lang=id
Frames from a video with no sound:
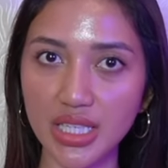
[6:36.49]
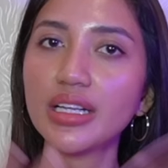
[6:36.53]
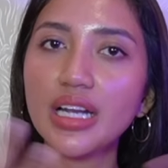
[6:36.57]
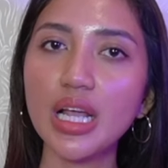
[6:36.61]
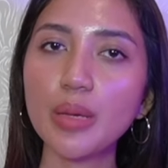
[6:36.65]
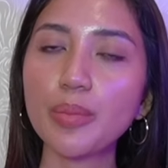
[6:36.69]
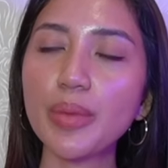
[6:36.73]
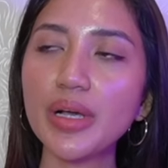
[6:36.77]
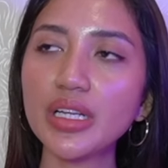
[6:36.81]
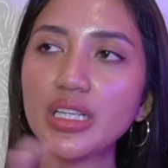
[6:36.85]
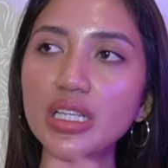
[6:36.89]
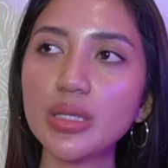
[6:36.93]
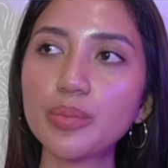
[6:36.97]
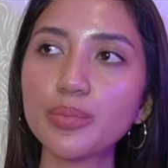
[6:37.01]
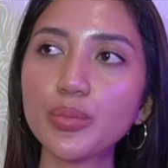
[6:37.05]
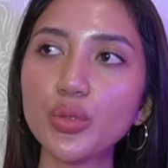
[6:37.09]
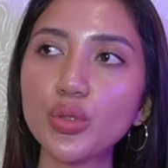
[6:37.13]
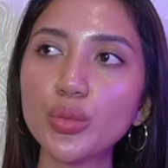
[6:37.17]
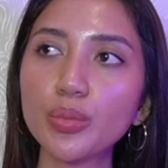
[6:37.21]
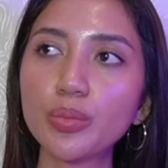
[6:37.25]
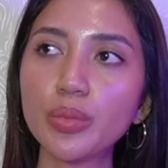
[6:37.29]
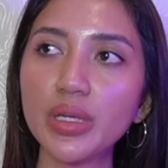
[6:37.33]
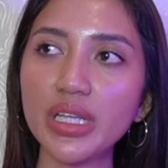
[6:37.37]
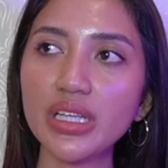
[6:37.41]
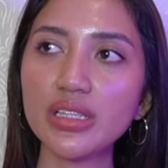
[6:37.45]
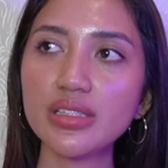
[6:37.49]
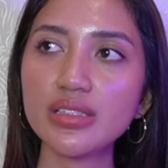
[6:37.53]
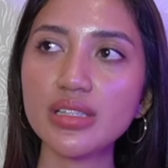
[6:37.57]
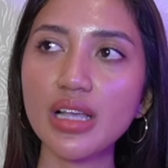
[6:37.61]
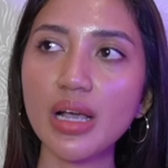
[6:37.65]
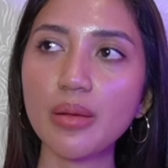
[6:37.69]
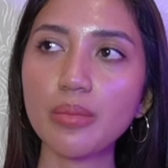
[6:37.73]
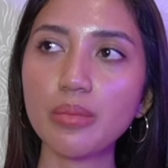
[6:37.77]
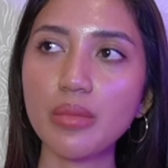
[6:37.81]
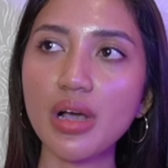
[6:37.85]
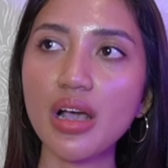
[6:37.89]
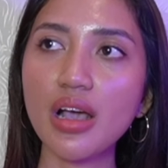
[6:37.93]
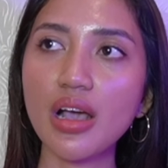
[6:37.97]
Kenapa dipublis
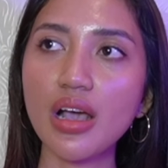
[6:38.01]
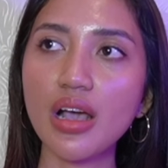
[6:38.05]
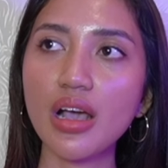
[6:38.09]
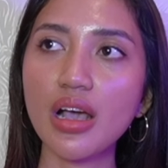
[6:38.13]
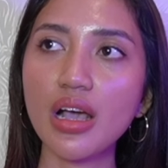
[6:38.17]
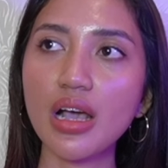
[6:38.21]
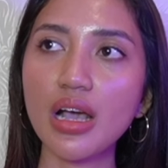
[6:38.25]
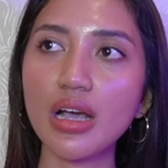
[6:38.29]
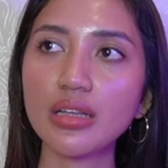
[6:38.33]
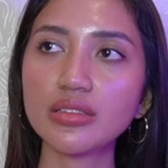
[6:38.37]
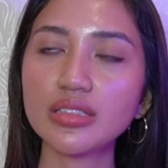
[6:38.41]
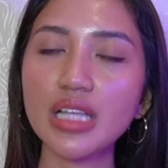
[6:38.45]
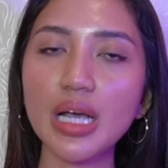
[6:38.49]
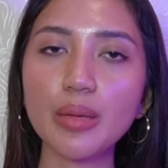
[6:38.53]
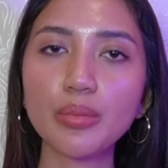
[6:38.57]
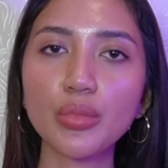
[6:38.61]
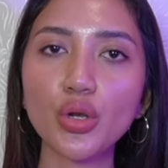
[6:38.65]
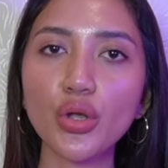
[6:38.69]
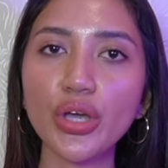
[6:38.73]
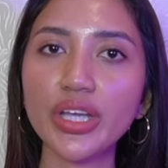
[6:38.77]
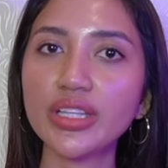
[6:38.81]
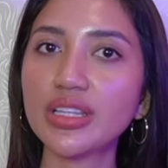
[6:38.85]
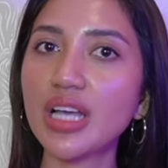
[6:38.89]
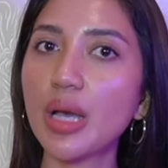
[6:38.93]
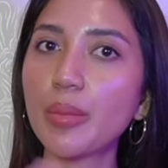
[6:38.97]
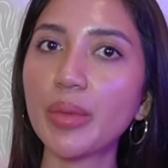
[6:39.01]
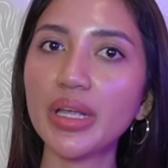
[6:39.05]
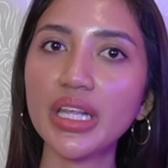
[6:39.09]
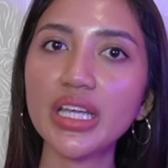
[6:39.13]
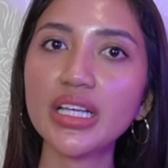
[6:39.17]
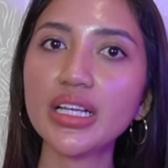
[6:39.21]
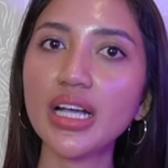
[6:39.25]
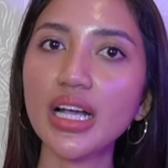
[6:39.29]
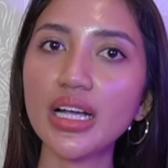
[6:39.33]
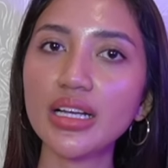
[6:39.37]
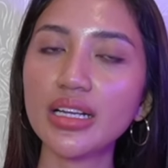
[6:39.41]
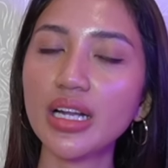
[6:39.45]
sama tabloid Amerika?